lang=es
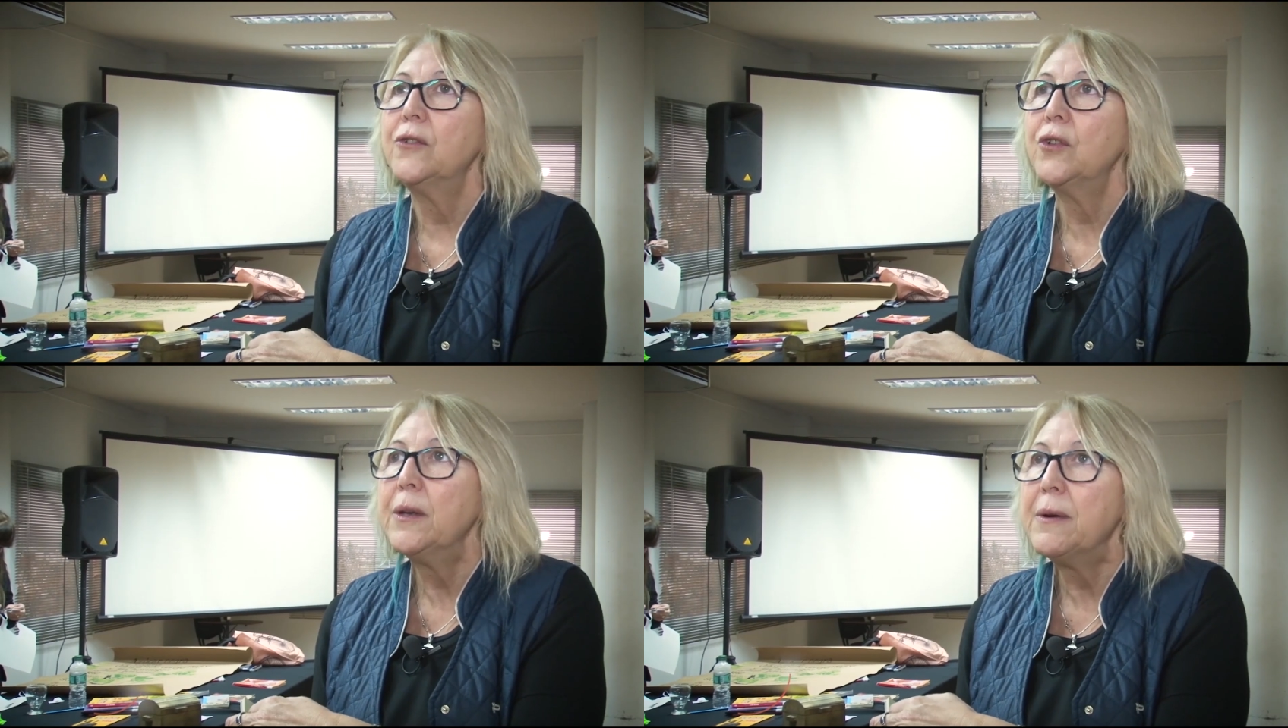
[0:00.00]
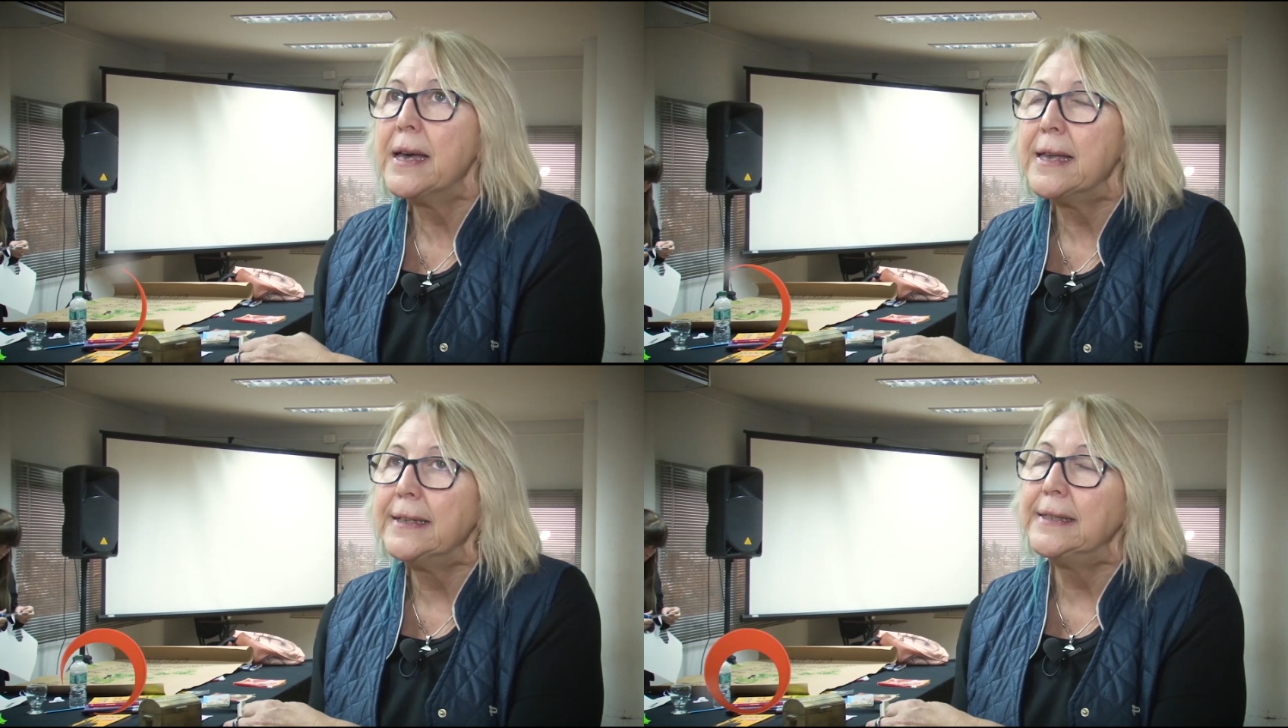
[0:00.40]
yo te voy
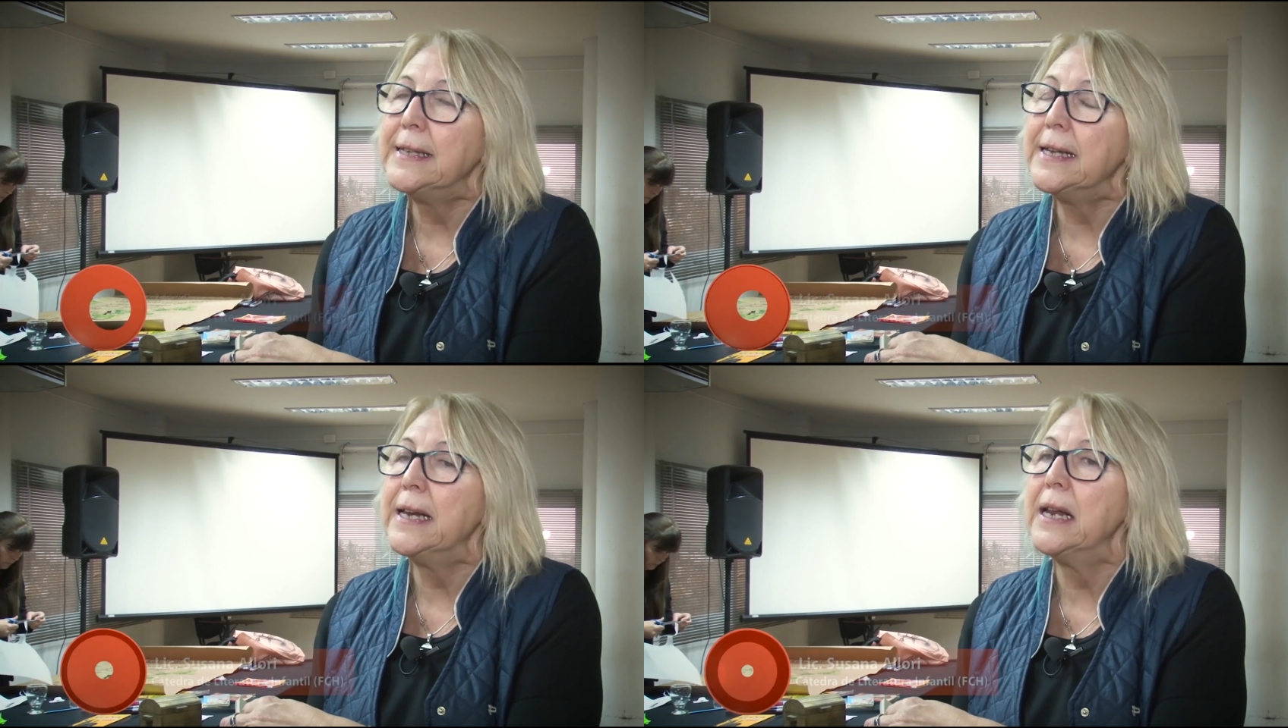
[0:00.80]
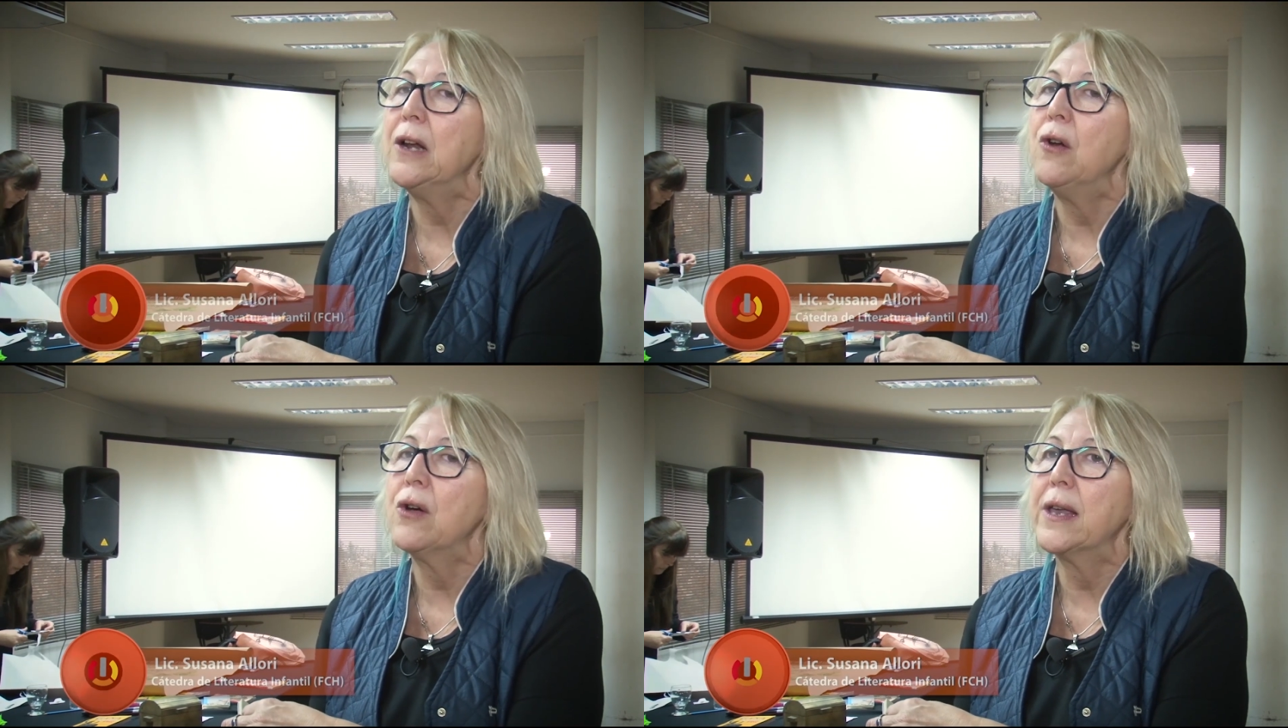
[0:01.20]
a decir,
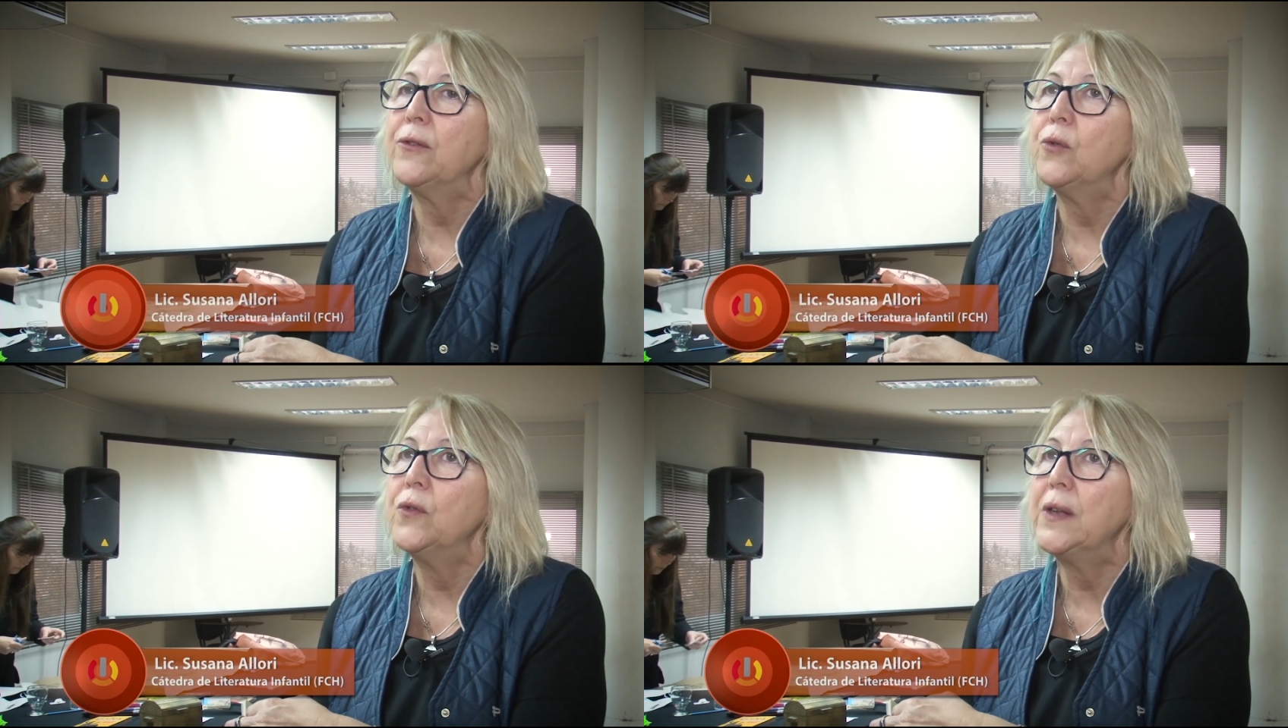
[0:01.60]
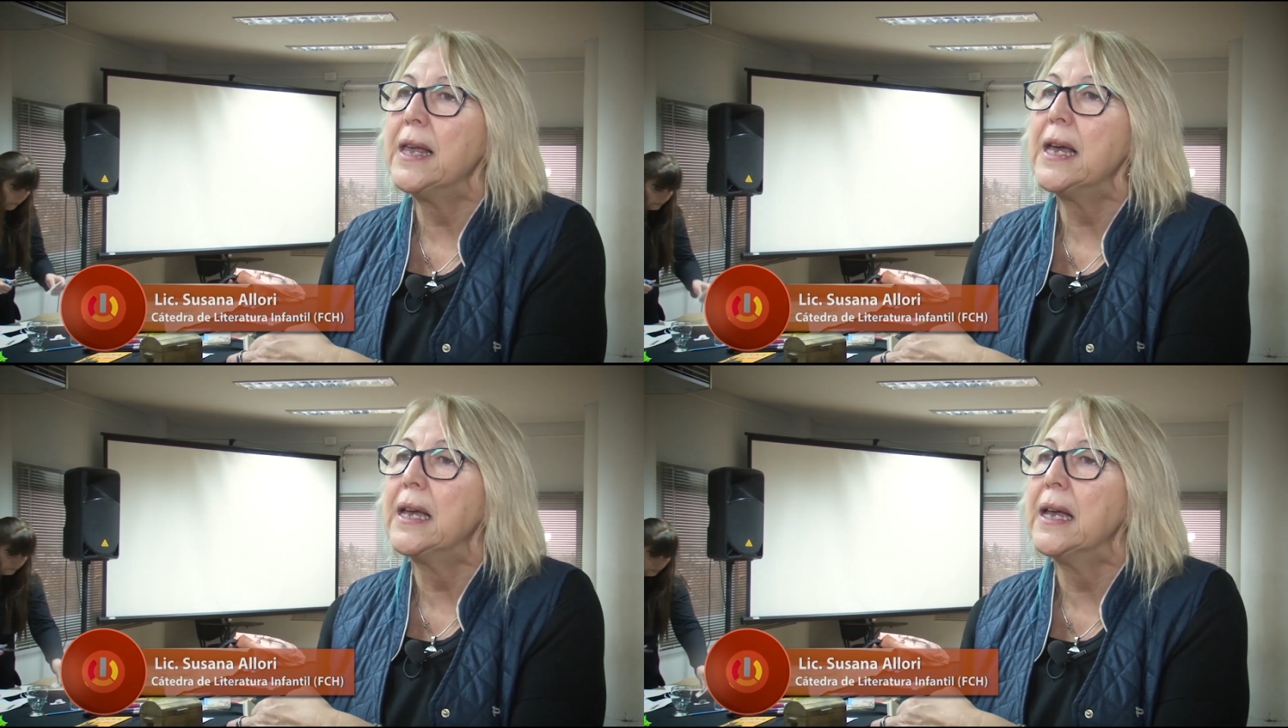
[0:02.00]
lo que
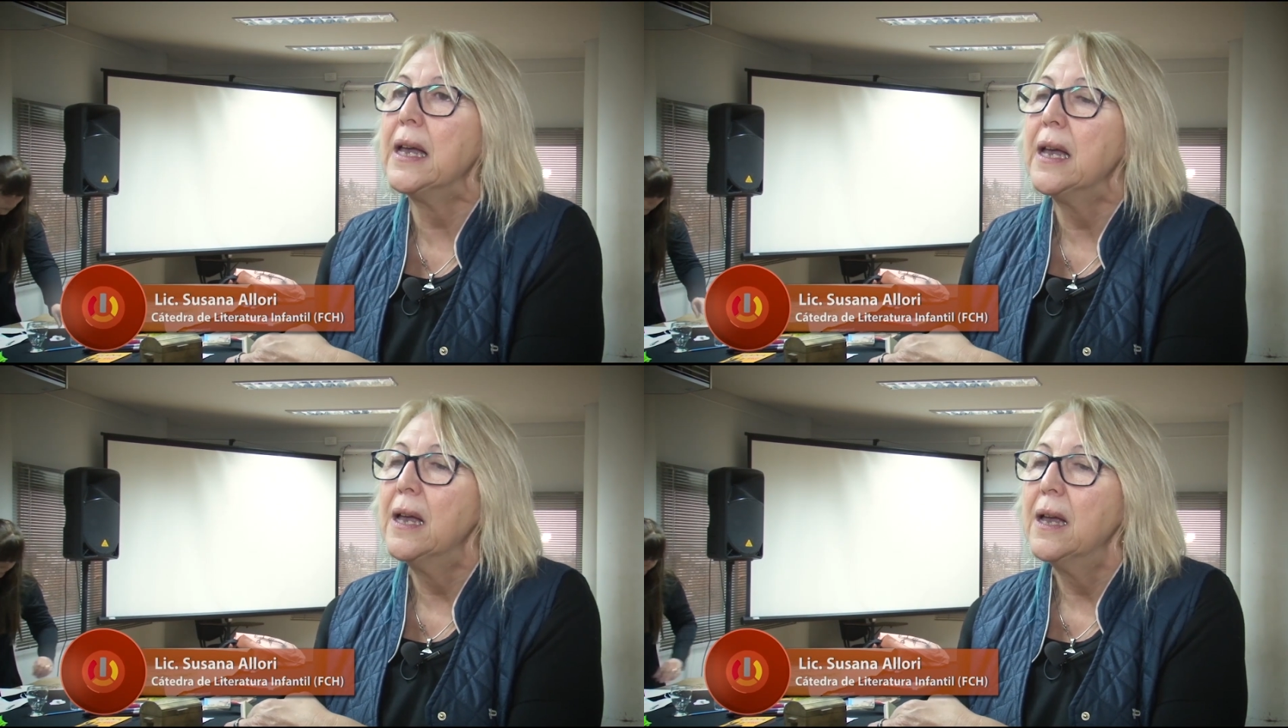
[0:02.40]
sucede es que